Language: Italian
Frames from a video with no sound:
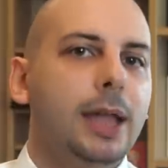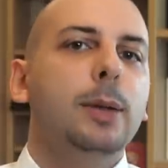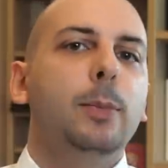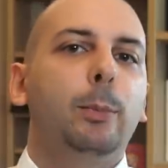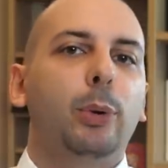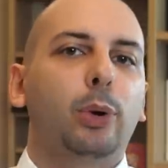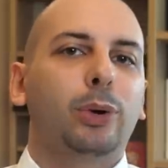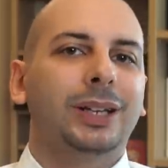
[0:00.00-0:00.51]

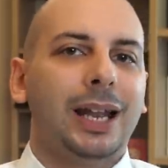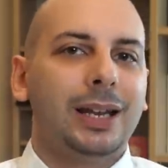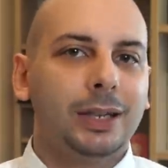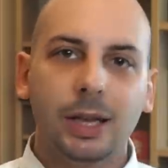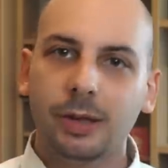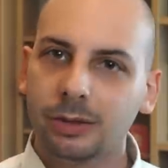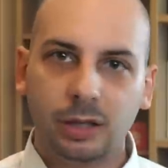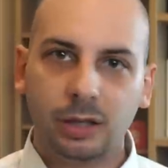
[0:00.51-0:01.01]

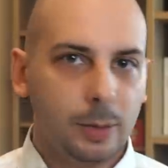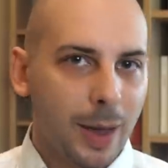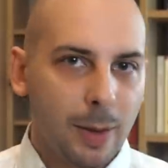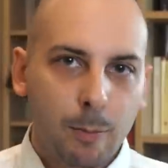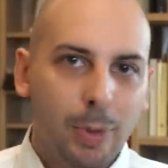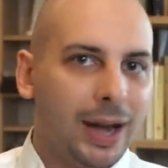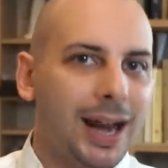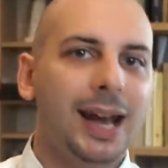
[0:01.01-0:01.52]
importantissime
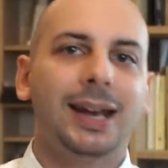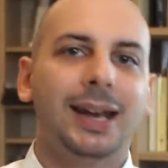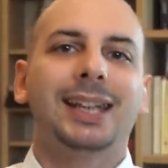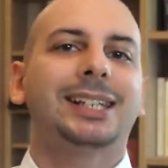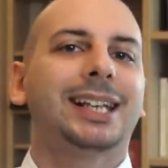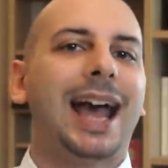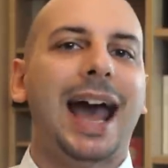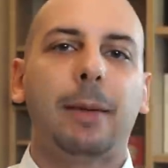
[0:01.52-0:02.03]
in perenne
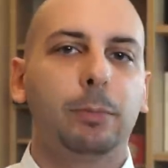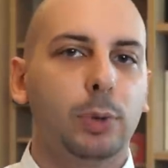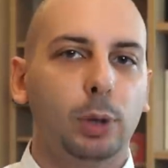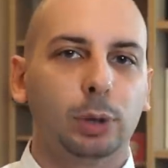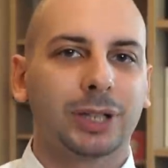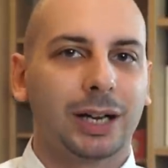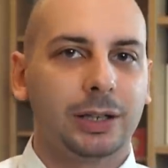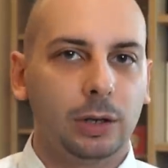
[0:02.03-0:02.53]

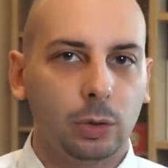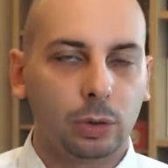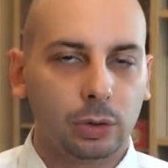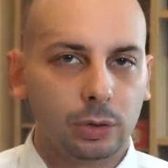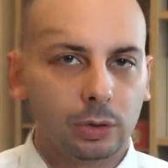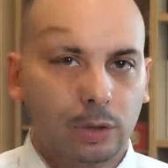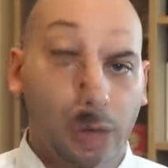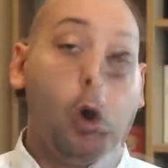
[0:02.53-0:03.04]
scambio tra di
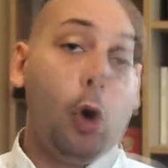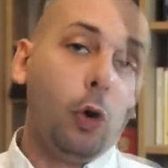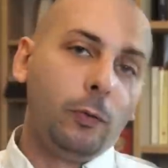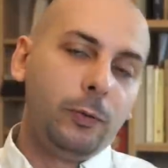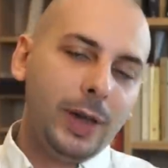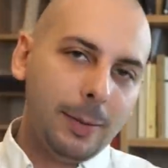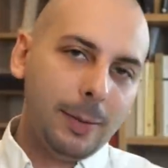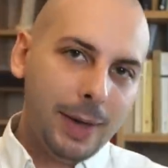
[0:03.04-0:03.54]
loro.
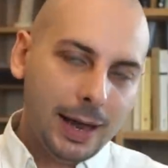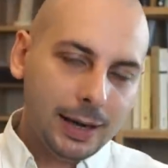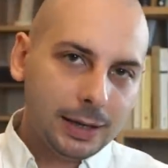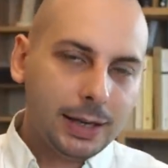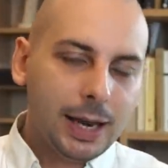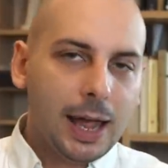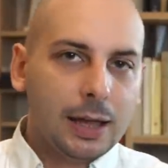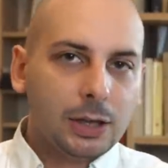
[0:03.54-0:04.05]

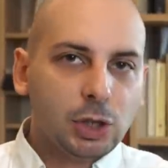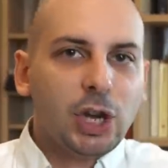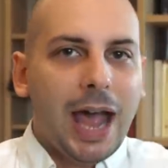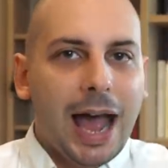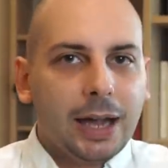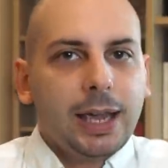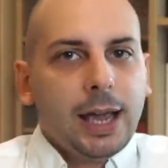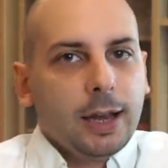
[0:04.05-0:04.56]
Ovviamente c'è
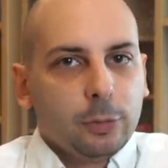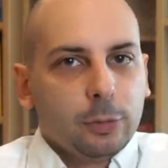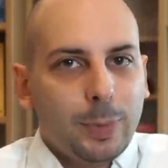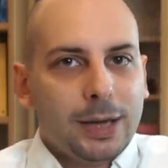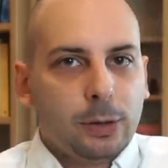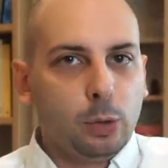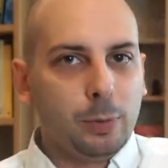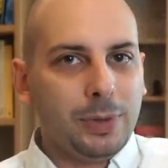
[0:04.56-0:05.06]
anche
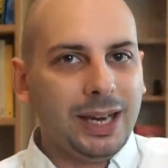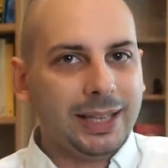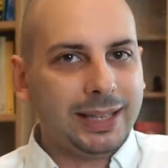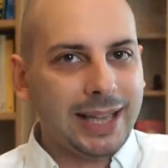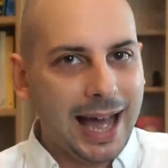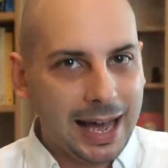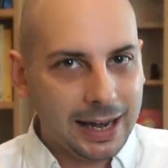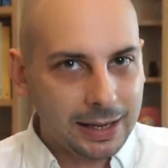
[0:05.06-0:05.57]
l'aspetto
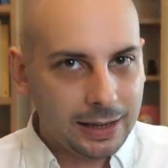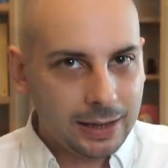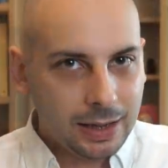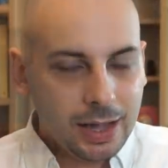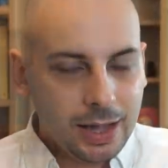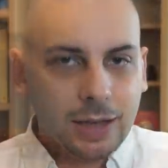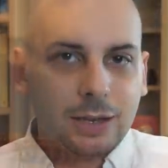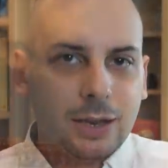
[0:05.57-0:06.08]
militare,
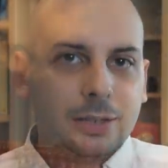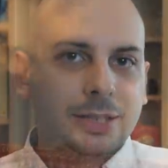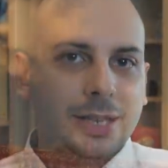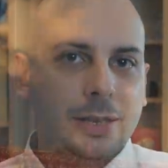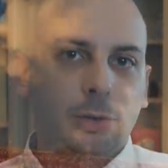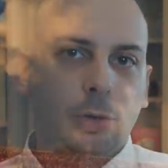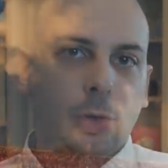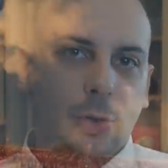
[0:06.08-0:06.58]
nel
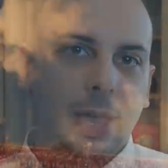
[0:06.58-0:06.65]
senso